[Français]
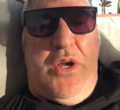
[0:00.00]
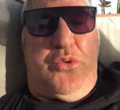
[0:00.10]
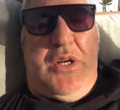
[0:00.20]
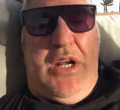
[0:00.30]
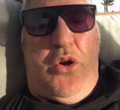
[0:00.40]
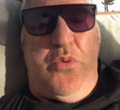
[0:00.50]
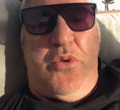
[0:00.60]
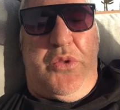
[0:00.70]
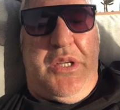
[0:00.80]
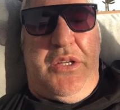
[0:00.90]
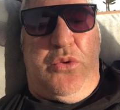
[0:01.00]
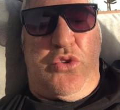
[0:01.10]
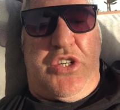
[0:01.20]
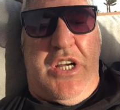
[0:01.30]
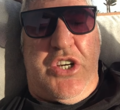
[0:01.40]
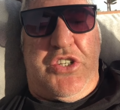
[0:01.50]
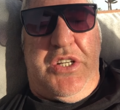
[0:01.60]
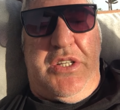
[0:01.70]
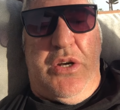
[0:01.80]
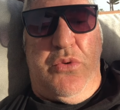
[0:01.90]
à toute la communauté. Donc j'ai
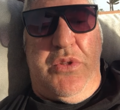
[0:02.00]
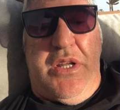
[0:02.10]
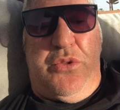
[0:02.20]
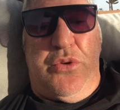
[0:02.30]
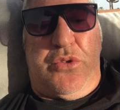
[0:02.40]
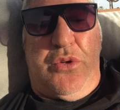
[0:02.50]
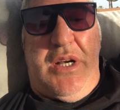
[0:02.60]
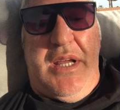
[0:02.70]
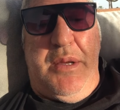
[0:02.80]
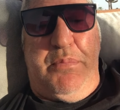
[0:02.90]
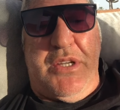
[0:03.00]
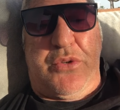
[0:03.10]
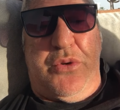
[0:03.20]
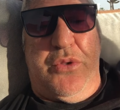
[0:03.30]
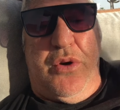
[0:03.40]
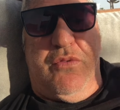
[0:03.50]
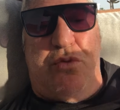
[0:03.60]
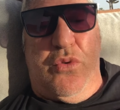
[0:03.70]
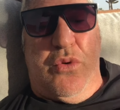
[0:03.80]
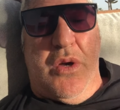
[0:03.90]
acheté des lunettes de soleil parce que dans
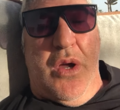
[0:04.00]
vos